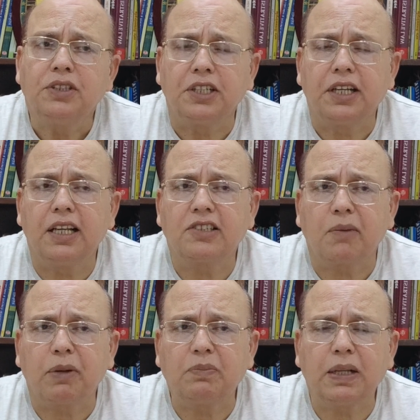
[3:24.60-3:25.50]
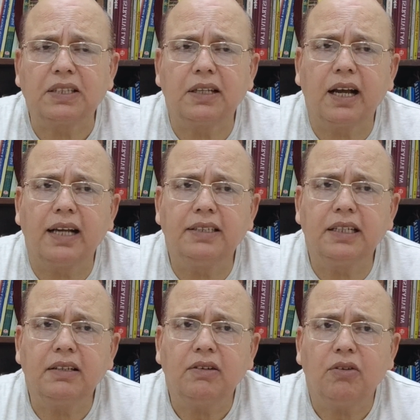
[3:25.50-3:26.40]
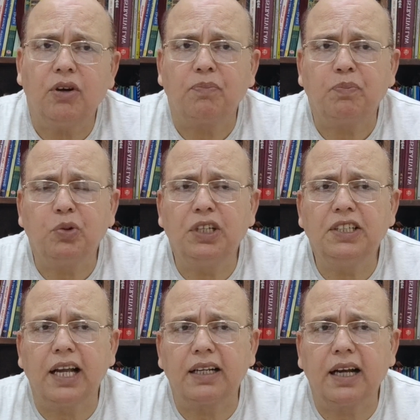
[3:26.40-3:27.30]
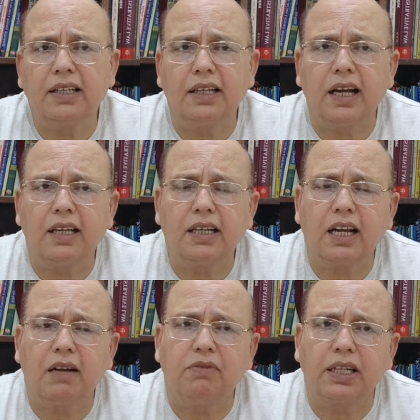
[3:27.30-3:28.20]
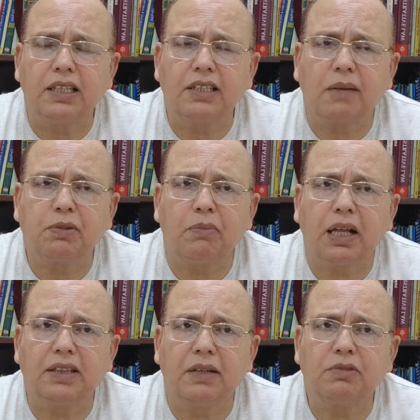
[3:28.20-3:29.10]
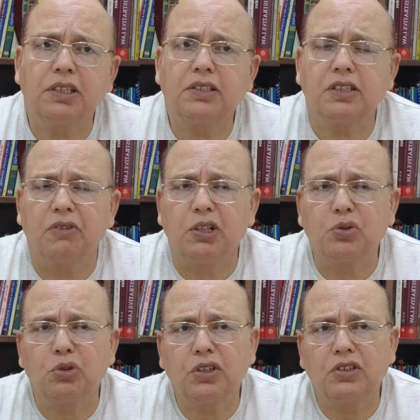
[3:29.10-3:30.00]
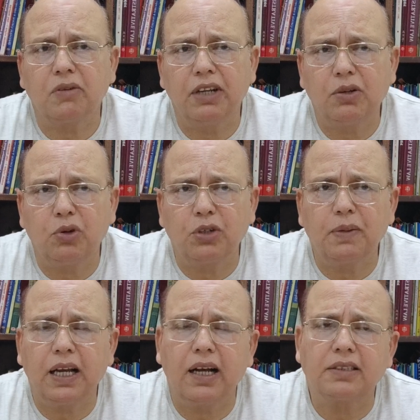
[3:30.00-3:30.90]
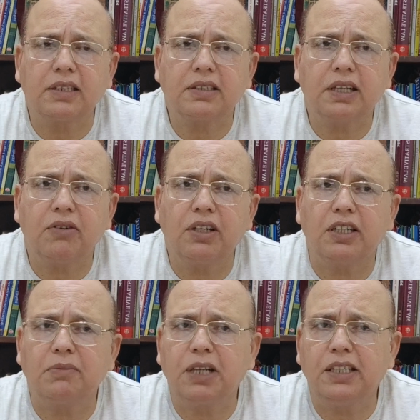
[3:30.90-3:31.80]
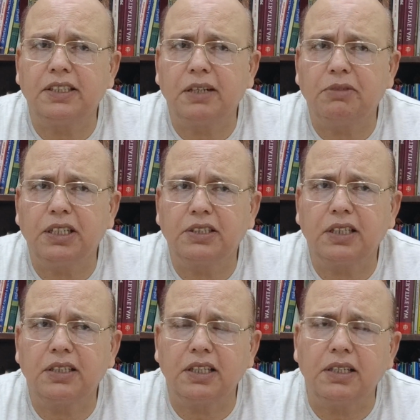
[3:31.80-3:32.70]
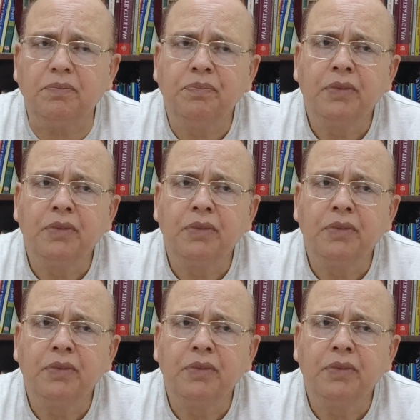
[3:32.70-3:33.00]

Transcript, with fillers: डिटेल शपथ पत्र लगाइए और पूरी जानकारी निकालकर आप वकील साहब के माध्यम से सिविल सूट सिविल कोर्ट में लगा सकते हैं और क्रिमिनल इंटरमीडिएशन की